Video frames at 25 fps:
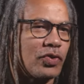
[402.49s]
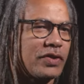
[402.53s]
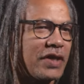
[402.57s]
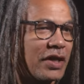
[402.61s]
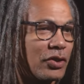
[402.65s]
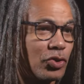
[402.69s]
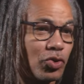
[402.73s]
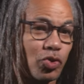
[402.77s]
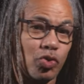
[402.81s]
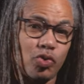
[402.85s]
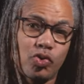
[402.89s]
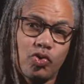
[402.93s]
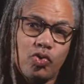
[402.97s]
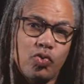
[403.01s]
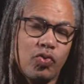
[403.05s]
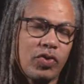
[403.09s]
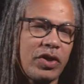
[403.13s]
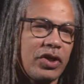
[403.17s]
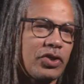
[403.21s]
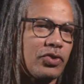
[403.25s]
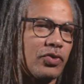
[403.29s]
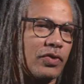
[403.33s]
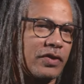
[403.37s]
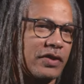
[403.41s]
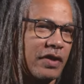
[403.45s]
Il y a toujours des
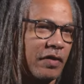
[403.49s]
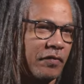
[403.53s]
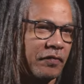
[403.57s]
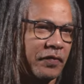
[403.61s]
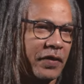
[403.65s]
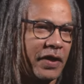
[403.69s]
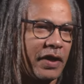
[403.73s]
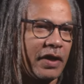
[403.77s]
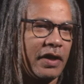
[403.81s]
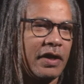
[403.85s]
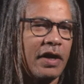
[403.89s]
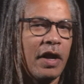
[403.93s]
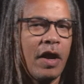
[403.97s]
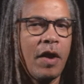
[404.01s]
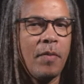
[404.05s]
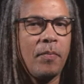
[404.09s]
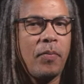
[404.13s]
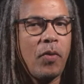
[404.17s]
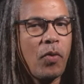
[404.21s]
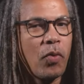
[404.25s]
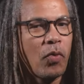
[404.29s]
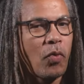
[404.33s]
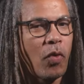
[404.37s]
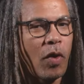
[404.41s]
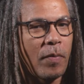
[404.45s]
choses à faire.
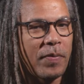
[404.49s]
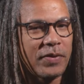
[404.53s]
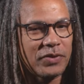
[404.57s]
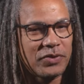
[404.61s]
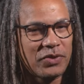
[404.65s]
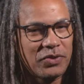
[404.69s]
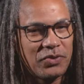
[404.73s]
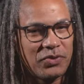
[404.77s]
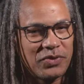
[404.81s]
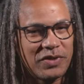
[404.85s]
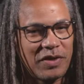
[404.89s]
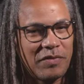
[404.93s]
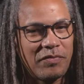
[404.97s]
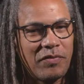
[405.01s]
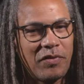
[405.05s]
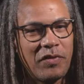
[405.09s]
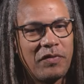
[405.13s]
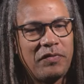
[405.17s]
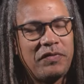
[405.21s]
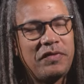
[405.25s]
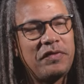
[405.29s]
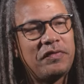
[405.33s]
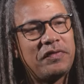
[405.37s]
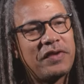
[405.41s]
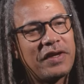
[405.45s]
Pourquoi Parce que nous avons un
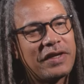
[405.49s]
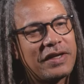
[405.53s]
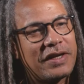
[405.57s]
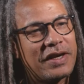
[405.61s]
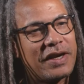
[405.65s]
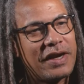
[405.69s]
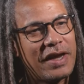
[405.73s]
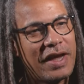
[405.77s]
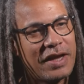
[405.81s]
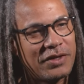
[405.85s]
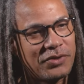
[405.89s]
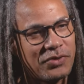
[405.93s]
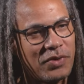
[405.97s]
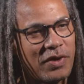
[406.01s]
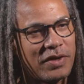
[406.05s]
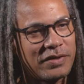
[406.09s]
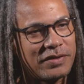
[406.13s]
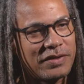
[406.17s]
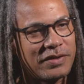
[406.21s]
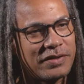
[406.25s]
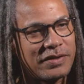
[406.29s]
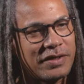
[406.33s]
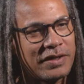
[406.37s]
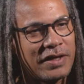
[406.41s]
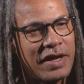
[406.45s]
vivier de création
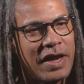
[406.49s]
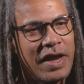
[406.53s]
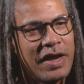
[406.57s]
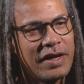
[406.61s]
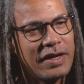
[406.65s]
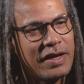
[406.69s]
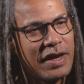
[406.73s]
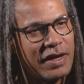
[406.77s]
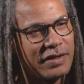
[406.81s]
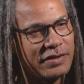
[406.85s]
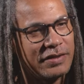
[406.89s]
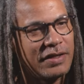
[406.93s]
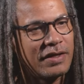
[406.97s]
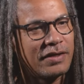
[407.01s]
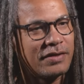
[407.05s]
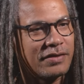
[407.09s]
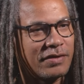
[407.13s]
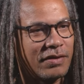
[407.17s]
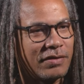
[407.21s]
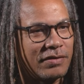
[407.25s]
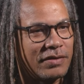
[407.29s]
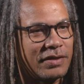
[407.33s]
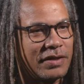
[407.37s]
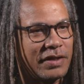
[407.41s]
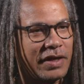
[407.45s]
artistique qui est assez
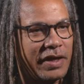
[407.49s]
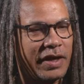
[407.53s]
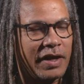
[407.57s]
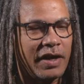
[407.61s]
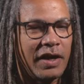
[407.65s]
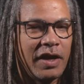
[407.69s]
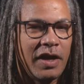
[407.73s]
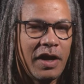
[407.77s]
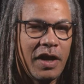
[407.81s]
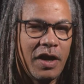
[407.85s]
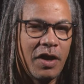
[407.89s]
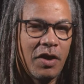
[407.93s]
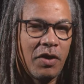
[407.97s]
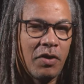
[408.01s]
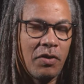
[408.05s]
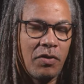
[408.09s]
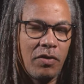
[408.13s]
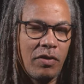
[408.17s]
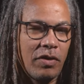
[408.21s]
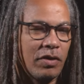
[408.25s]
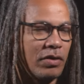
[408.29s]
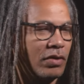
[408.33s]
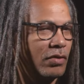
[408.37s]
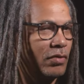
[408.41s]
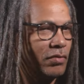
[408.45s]
extraordinaire.
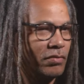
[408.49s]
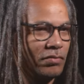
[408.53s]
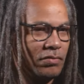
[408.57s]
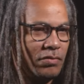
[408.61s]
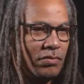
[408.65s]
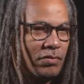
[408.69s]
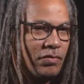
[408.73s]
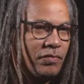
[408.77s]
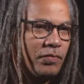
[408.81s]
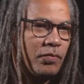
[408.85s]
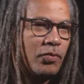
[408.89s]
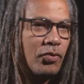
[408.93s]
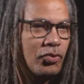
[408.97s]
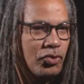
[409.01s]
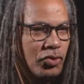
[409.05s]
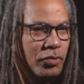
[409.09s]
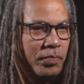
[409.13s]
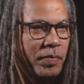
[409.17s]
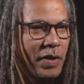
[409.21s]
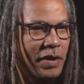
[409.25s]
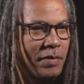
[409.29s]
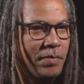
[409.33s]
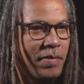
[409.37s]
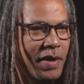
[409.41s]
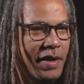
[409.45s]
On ne produit
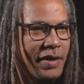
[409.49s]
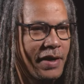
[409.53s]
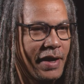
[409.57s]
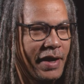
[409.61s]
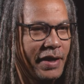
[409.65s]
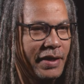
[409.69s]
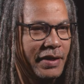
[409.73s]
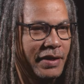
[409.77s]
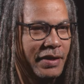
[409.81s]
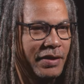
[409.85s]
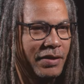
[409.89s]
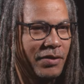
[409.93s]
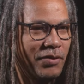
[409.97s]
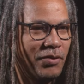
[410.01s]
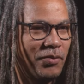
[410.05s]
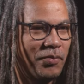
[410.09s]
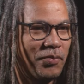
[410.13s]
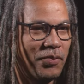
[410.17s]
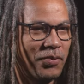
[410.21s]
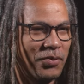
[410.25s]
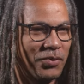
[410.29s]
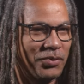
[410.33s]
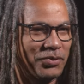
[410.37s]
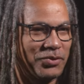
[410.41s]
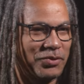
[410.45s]
pas de bananes, on ne
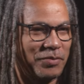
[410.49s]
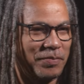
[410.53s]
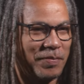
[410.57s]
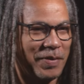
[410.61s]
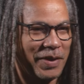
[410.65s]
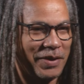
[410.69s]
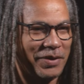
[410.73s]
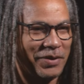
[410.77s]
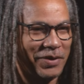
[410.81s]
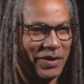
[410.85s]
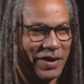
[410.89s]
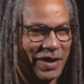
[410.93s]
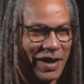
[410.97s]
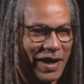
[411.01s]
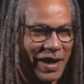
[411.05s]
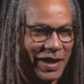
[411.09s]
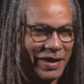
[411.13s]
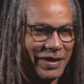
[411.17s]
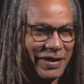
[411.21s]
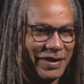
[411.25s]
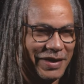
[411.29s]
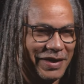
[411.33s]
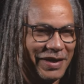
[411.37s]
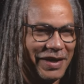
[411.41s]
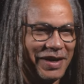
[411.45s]
produit pas de
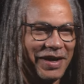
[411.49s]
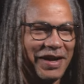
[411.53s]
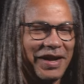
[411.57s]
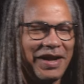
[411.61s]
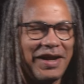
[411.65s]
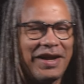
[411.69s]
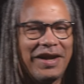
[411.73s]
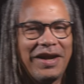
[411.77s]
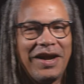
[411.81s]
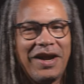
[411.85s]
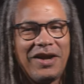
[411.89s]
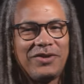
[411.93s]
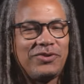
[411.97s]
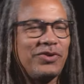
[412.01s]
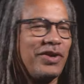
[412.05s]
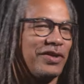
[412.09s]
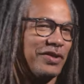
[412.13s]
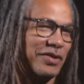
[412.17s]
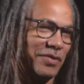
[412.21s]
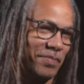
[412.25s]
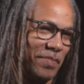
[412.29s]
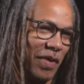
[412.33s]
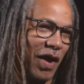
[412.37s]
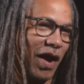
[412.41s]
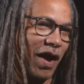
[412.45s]
cannes. En tout cas, ce
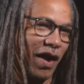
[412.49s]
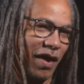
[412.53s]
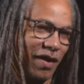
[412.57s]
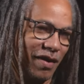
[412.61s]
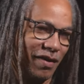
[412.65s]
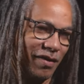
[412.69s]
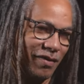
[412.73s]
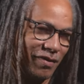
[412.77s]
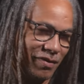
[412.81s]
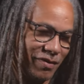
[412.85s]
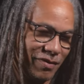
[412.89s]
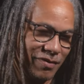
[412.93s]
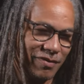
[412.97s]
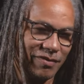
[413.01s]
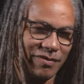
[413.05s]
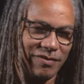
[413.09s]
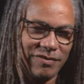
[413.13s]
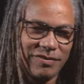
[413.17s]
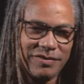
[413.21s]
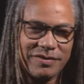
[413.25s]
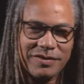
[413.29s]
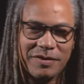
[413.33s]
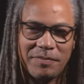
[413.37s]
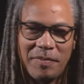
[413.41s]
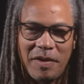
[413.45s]
n'est pas,
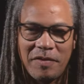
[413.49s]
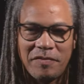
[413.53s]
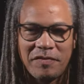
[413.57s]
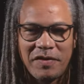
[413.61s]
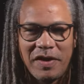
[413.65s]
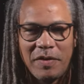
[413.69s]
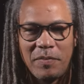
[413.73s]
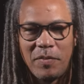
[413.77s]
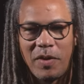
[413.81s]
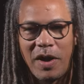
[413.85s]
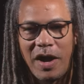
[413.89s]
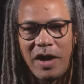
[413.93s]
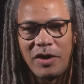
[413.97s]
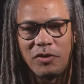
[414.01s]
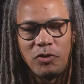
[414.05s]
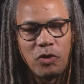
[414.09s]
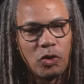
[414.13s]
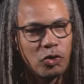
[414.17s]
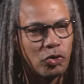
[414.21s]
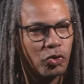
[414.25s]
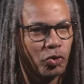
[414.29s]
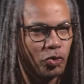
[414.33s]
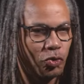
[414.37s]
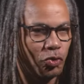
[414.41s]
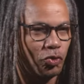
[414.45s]
pas vraiment un
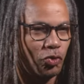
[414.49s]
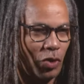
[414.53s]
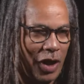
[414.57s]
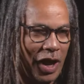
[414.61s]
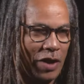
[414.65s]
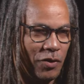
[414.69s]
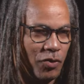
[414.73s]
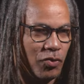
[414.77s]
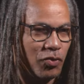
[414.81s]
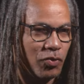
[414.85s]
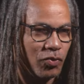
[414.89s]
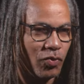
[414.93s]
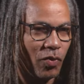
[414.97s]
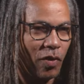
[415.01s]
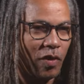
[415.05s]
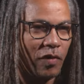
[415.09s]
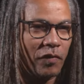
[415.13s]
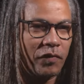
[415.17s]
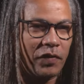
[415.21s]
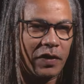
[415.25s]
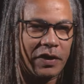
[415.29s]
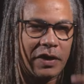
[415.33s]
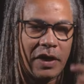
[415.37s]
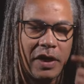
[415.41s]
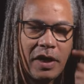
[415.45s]
autre. On
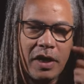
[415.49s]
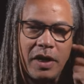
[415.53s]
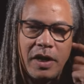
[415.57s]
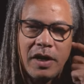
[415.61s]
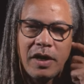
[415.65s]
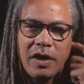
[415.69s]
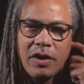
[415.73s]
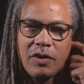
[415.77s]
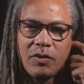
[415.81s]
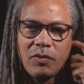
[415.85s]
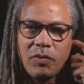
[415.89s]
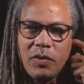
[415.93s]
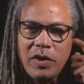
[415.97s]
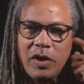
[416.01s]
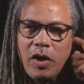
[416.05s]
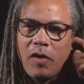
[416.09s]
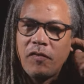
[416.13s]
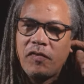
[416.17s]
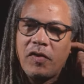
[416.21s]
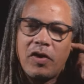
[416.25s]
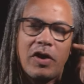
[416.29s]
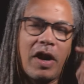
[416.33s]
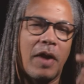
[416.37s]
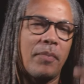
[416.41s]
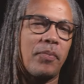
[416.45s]
produit la banane. on la
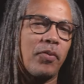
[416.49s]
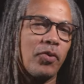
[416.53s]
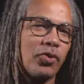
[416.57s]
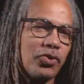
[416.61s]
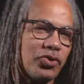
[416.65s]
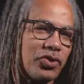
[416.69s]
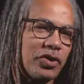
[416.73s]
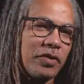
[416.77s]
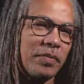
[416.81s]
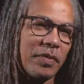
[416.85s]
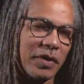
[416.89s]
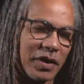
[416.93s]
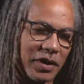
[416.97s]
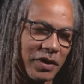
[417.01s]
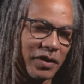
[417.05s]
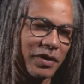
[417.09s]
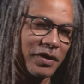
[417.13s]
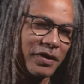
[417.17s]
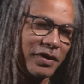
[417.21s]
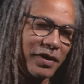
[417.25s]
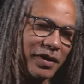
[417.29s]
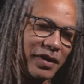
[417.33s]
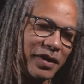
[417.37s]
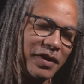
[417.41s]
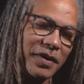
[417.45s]

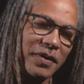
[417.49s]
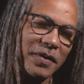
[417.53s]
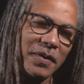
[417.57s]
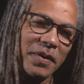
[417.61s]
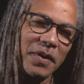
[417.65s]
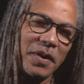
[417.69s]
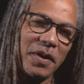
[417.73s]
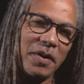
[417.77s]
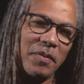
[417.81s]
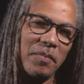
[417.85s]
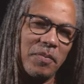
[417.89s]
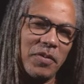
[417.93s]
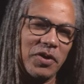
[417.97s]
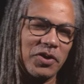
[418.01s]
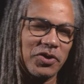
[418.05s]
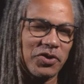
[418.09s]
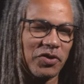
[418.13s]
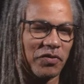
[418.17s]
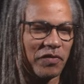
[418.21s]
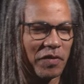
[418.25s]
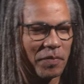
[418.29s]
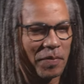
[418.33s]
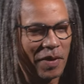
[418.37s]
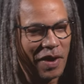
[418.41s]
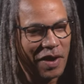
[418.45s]
On même d'ailleurs. Mais je ne
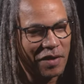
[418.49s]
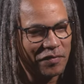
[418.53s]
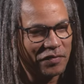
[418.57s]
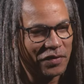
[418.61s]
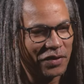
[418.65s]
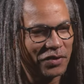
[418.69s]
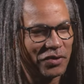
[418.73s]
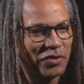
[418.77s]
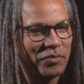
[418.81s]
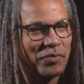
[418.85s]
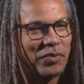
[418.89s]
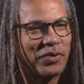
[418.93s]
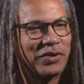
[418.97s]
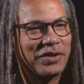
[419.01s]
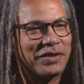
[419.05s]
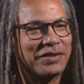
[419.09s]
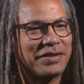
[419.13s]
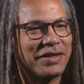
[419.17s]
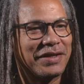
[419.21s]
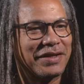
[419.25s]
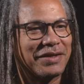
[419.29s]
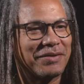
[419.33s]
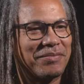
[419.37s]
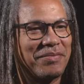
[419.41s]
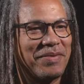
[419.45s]
vais pas faire de
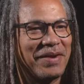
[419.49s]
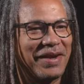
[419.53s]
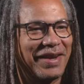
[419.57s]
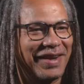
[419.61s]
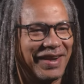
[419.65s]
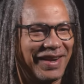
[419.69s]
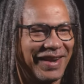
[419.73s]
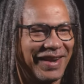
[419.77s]
politique. Mm, mm.